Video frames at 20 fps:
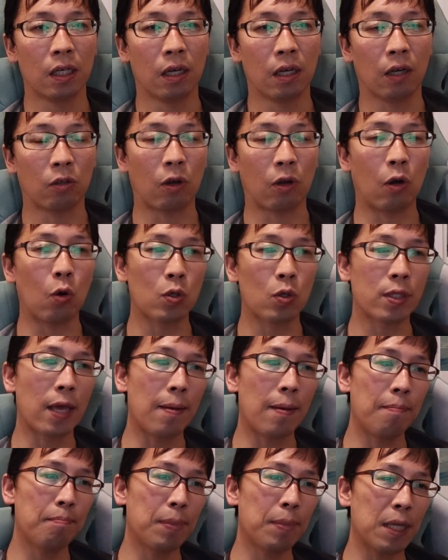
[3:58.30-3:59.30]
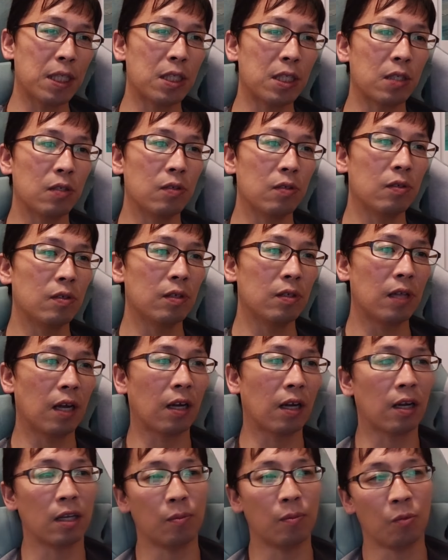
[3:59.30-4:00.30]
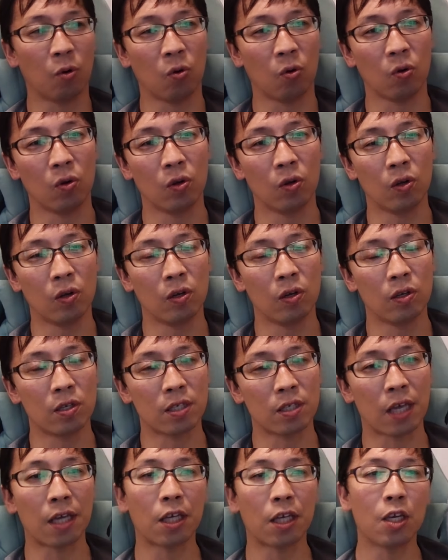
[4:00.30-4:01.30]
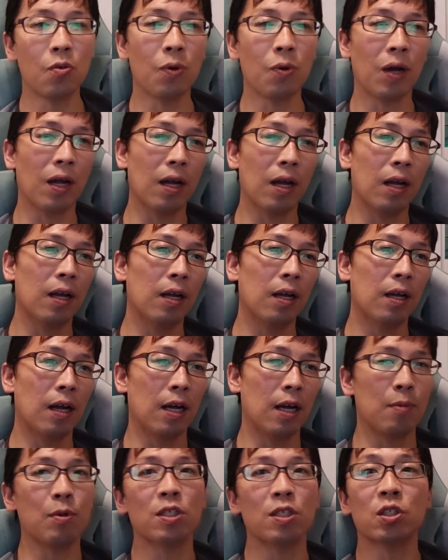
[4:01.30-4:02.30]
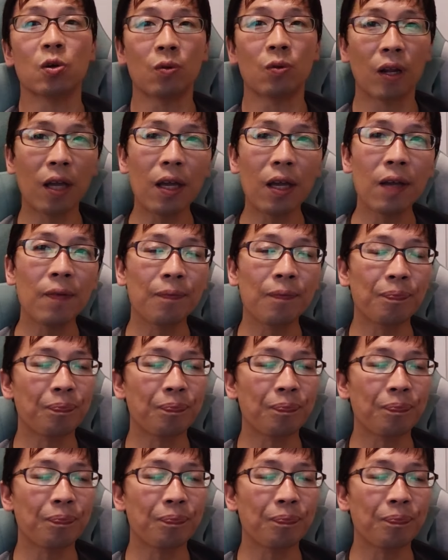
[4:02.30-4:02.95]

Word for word: あとは路線バスなんかにも最近はありますよね